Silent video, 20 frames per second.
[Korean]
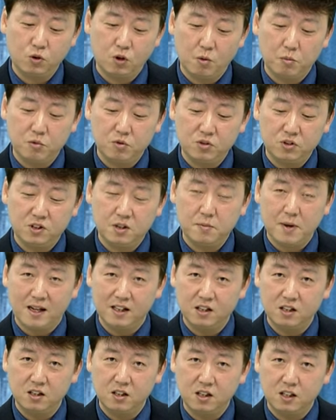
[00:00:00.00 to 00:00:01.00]
W자
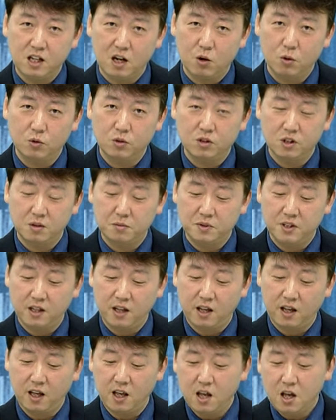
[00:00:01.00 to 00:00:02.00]
반등이 나온 그림인데